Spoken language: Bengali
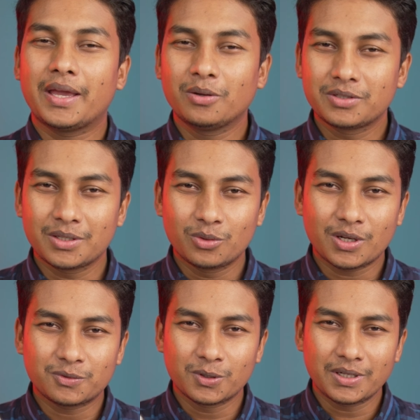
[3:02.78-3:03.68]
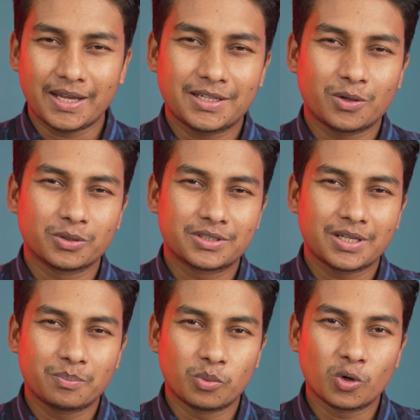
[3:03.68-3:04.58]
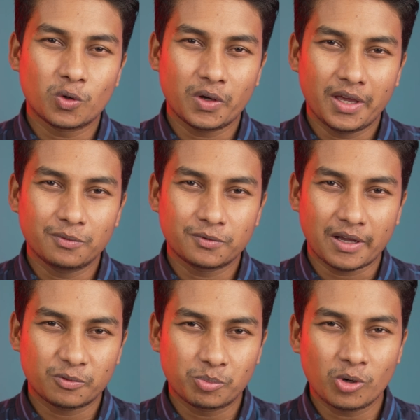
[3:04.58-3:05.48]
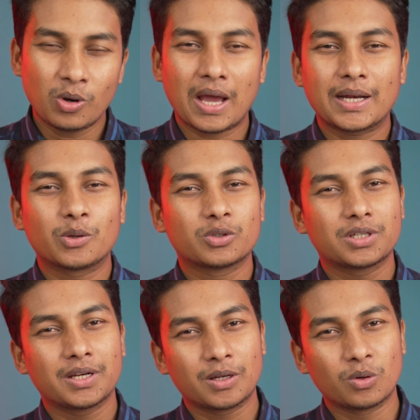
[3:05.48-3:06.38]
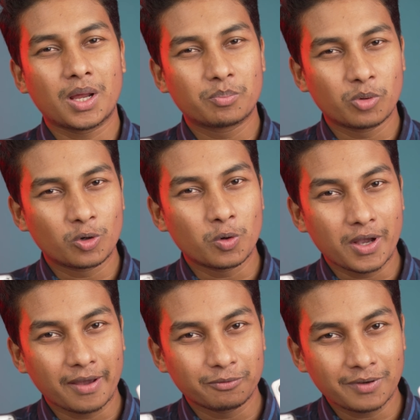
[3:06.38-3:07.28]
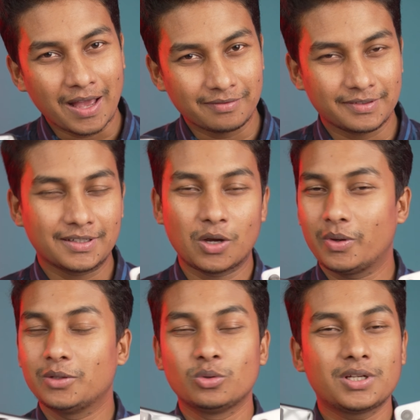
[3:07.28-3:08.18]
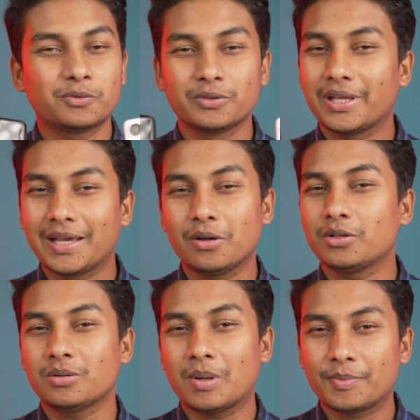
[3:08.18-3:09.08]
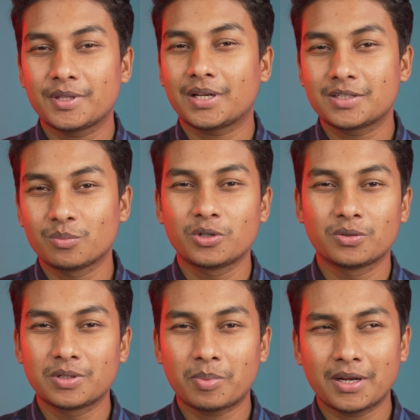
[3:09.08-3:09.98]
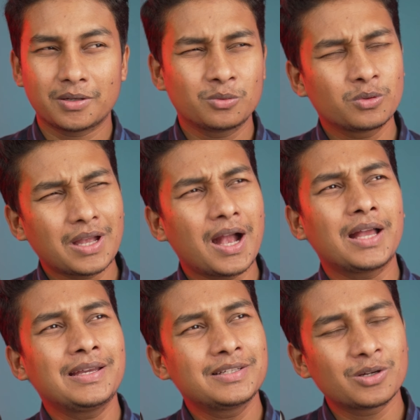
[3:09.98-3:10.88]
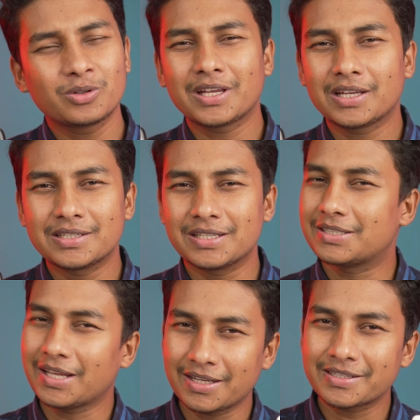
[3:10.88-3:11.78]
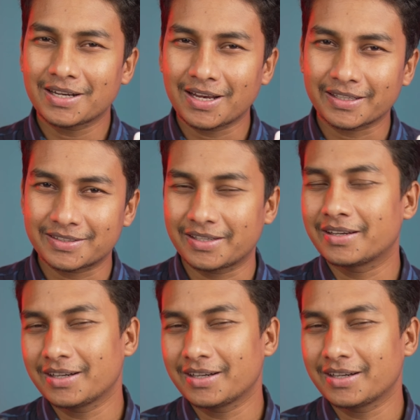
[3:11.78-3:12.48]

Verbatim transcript: এই হচ্ছে দুইটা ফোন এটা হচ্ছে পোকো এফ ফাইভ প্রো আর এটা হচ্ছে রেগুলার পোকো এফ ফাইভ নাও এই দুইটা ফোন দেখেই হয়তো আপনাদের কাছে মনে হতে পারে কোথায় যেন দেখেছি চেনা চেনা লাগছে